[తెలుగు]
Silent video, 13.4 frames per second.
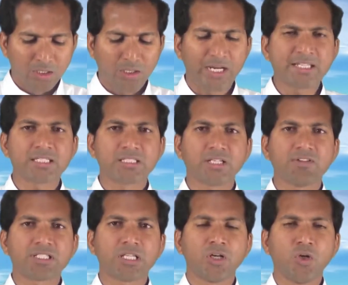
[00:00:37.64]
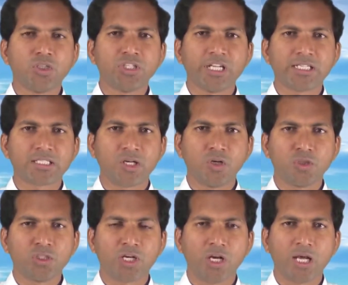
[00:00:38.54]
క్రైస్తవ సహోదరి
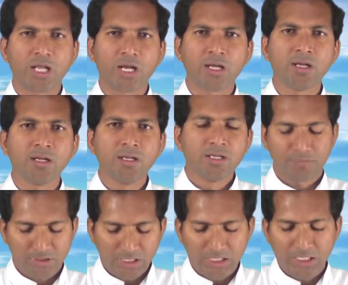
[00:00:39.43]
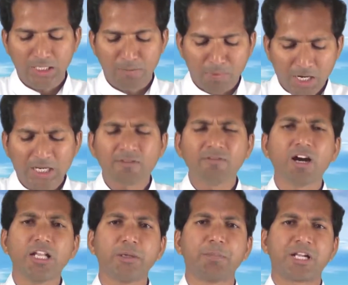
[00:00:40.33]
సహోదరులారా సకల
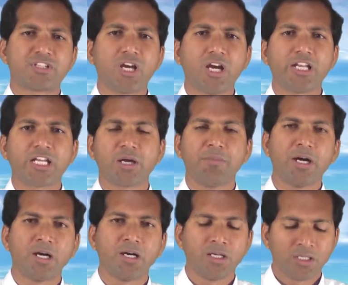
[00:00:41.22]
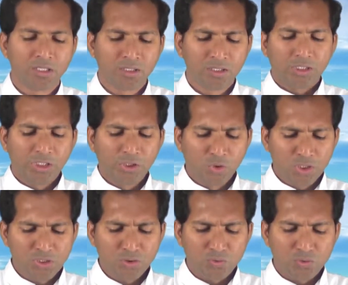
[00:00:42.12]
మానవాళి ప్రజానీకమా
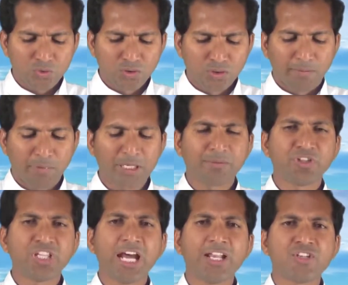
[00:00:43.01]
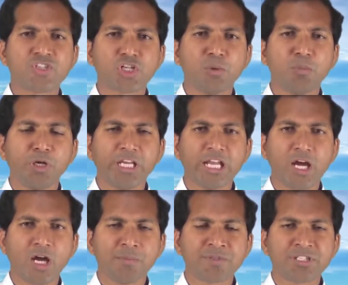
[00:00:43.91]
ఈరోజు మనం ధ్యానించకబోయే
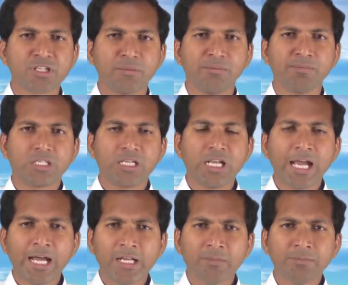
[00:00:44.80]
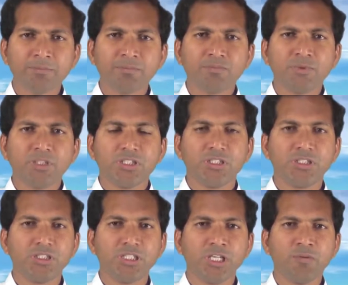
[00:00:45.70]
అంశం జ్ఞానం
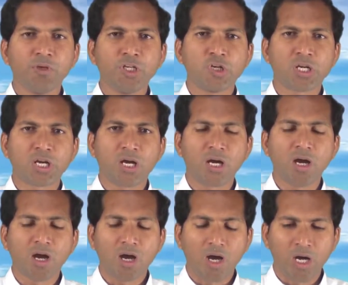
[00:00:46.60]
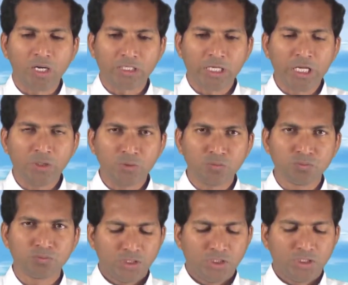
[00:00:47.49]
దేవుని యొక్క ఆజ్ఞలు
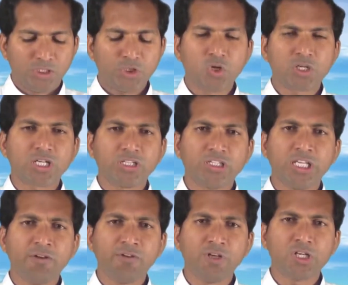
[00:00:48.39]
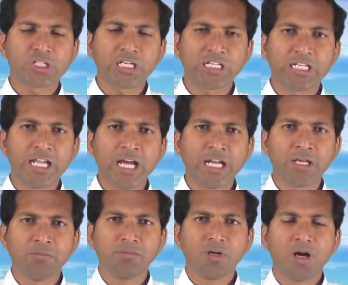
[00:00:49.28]
ఈ యొక్క దేవుని యొక్క
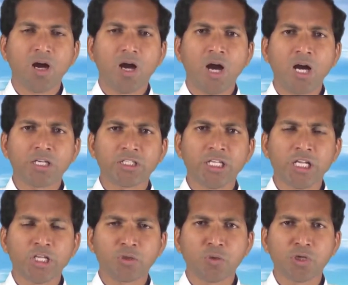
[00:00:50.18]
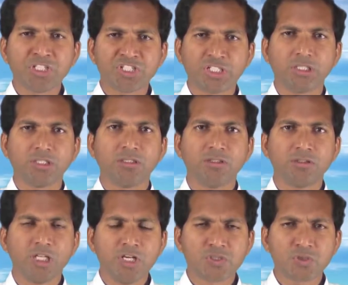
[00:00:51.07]
జ్ఞానం ఆజ్ఞల గురించి
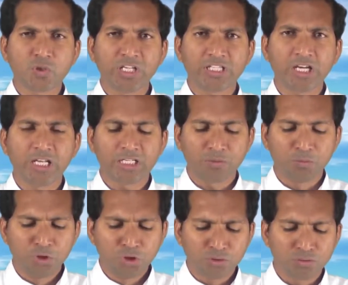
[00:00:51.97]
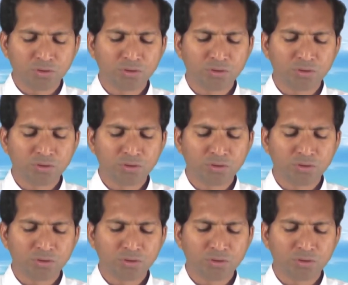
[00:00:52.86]
తెలుసుకునే దానికి ముందు